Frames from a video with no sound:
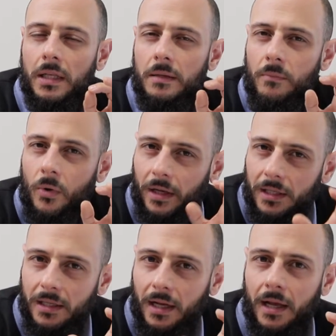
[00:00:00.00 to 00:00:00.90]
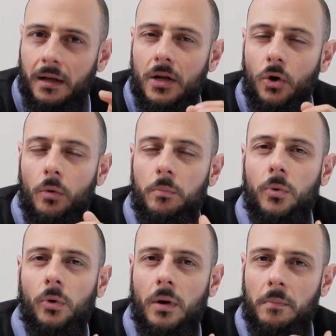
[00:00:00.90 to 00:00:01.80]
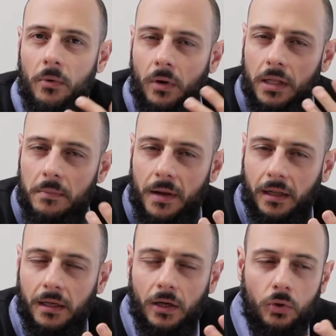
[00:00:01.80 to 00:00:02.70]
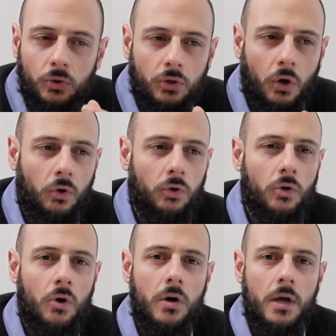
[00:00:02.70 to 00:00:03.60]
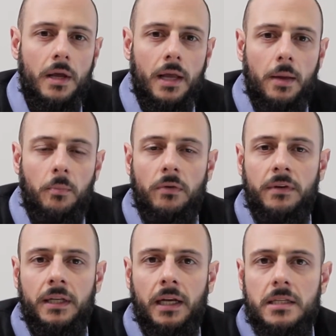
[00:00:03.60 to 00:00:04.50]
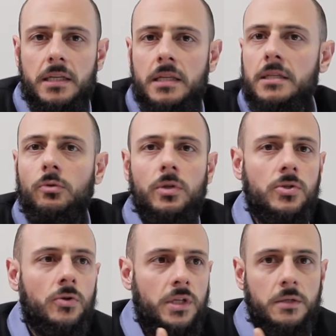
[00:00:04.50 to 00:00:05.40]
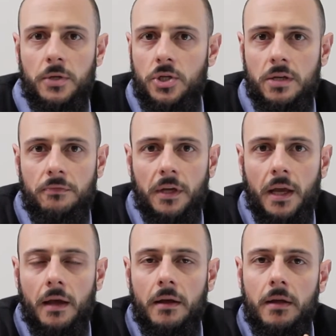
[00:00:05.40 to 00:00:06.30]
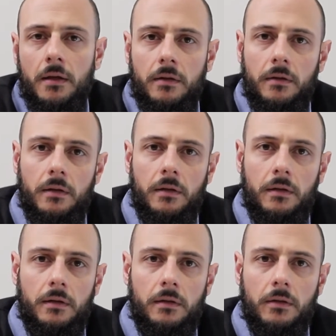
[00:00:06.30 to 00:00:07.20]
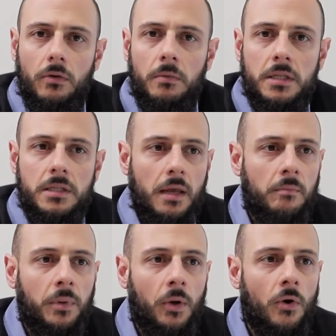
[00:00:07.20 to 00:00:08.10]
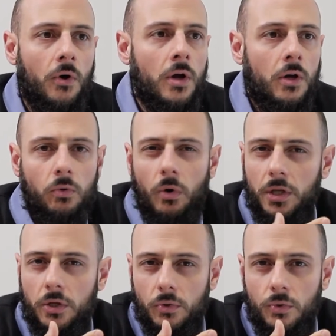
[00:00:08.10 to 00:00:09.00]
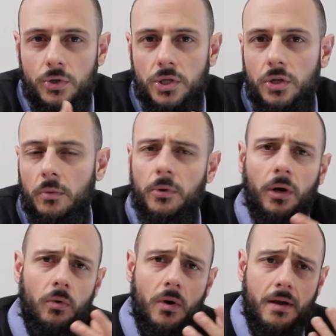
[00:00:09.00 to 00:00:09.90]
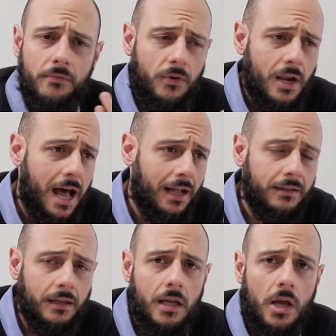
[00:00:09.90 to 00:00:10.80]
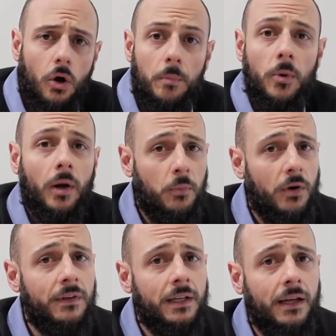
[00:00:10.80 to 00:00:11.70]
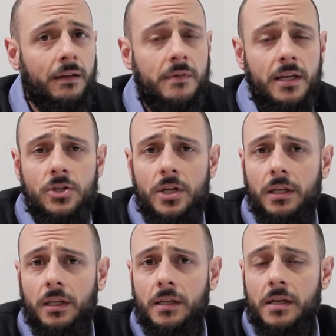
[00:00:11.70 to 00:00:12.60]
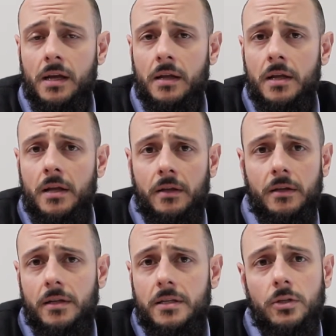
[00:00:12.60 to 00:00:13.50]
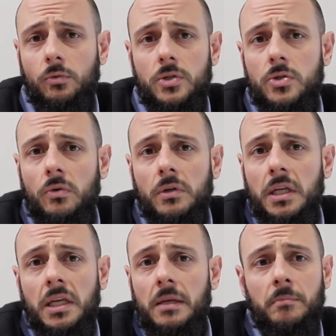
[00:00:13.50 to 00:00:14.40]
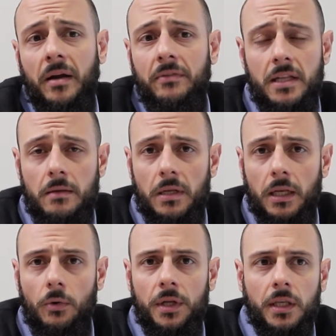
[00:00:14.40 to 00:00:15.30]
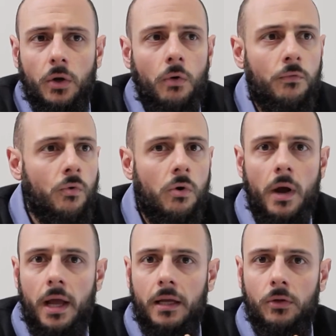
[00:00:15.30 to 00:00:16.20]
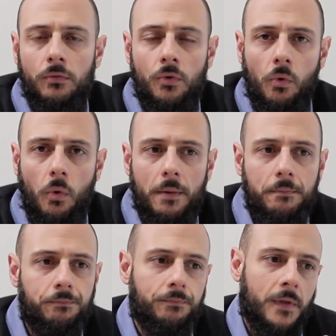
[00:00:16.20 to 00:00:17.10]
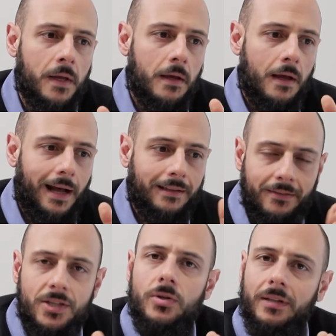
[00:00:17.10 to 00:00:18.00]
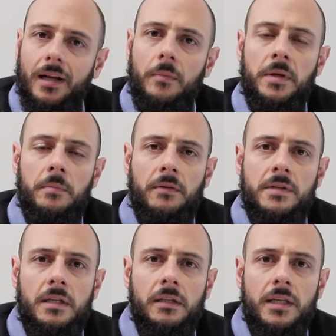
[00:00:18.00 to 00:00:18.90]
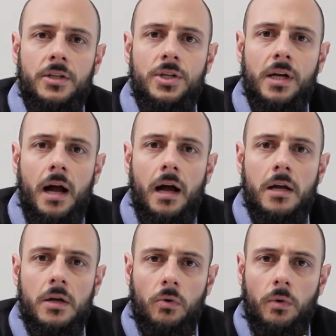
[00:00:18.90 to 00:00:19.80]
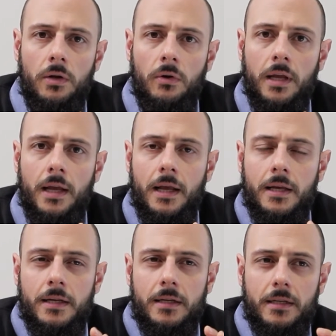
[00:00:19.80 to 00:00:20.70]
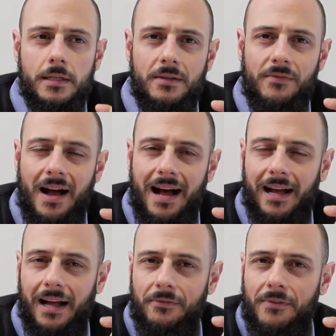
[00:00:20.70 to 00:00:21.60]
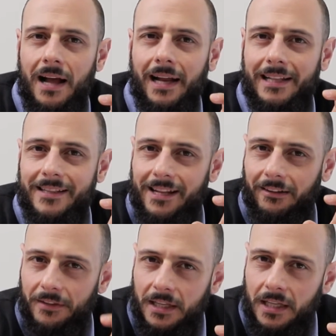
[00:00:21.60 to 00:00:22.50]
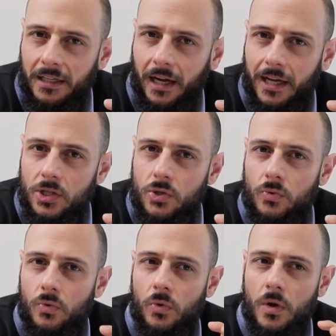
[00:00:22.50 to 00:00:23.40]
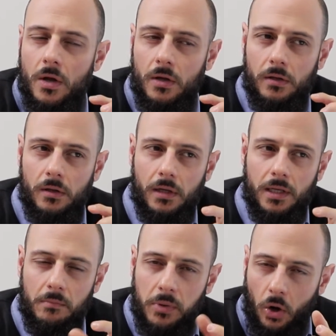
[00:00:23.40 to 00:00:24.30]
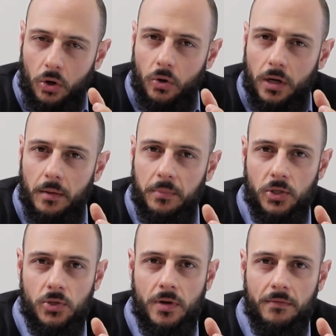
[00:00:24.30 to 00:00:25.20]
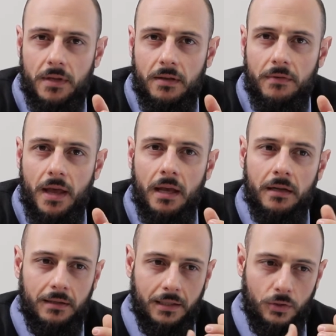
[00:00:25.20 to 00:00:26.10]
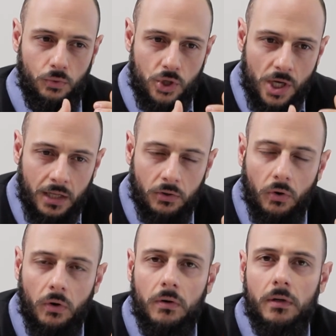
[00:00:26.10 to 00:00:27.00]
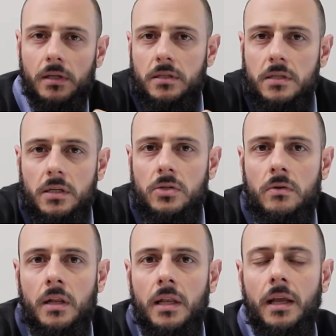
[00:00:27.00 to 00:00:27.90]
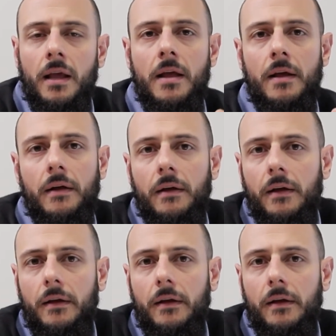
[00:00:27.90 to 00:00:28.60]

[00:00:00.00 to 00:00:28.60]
di morire oppure una paura di perdere il controllo e può avvenire sia in situazioni specifiche eh, come ad esempio luoghi chiusi oppure luoghi affollati oppure può avvenire invece in eh, situazioni imprevedibili quindi ovunque e dovunque. Attraverso la terapia breve strategica quello che eh, si va a fare è intervenire sul eh, blocco che la persona vive riducendo la sensazione di eh,